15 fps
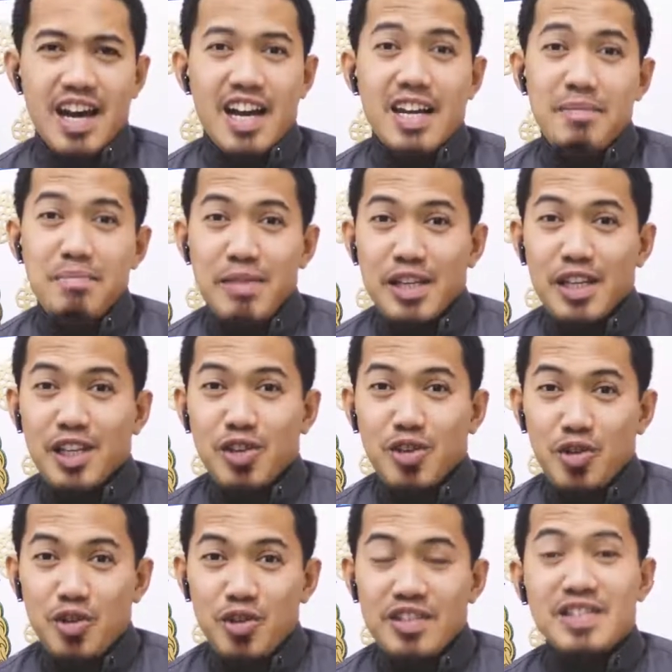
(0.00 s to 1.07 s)
Alam ba
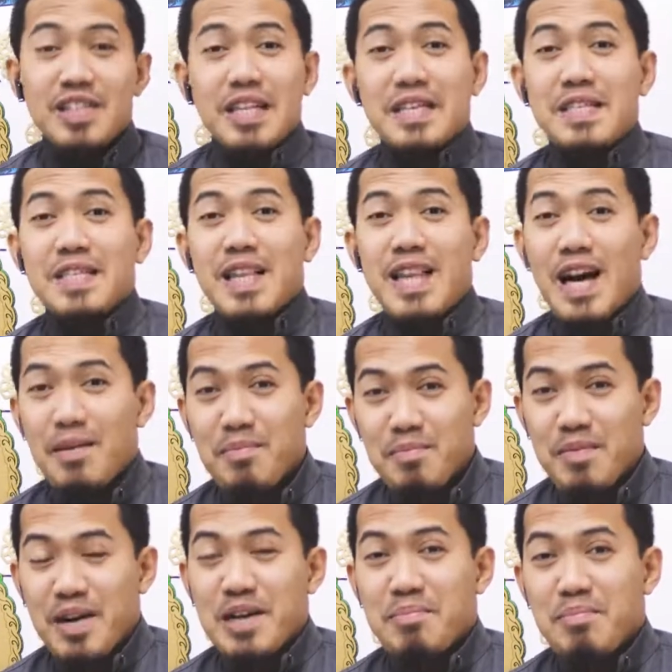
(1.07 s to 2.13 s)
ninyo sa
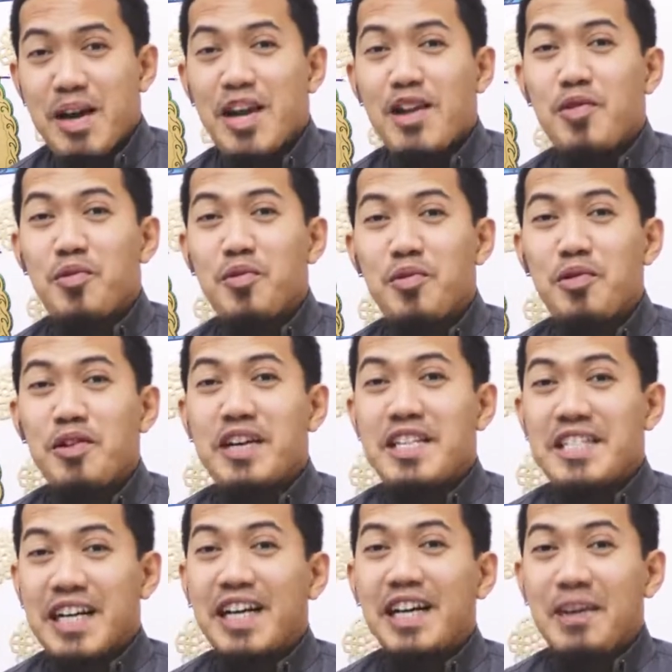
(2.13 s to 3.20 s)
Islam ay mayroong
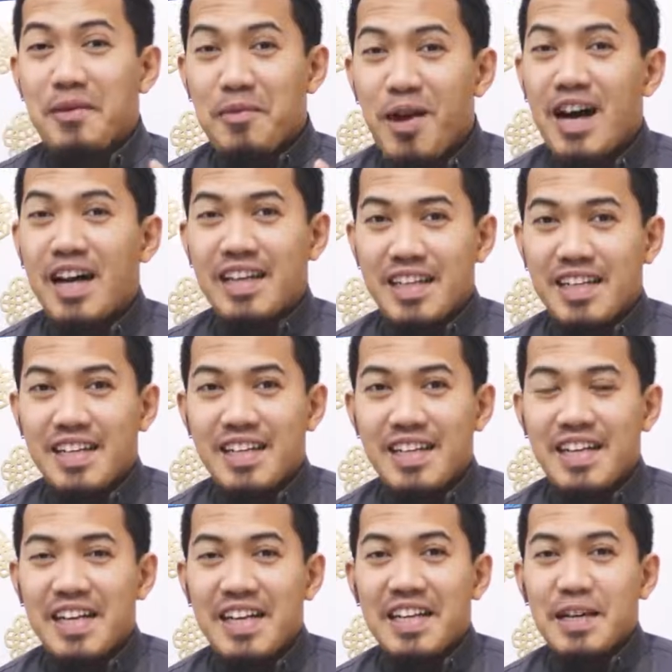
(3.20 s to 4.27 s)
isang
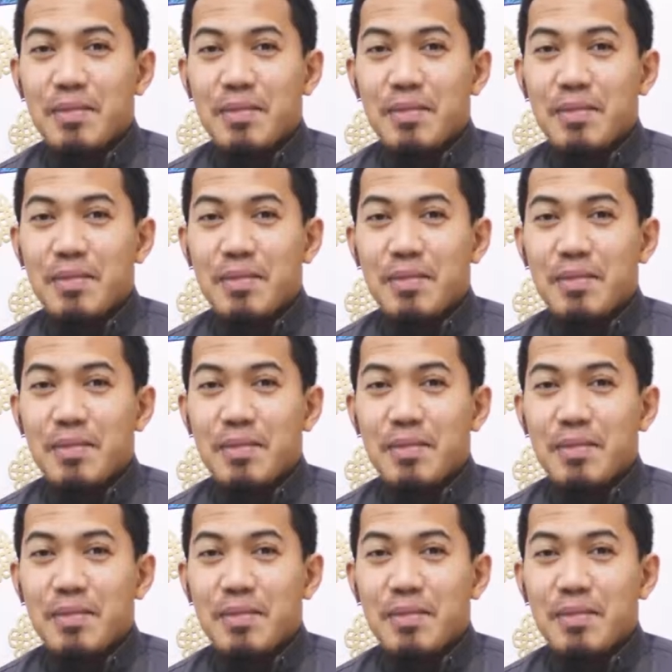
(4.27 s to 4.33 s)
gawain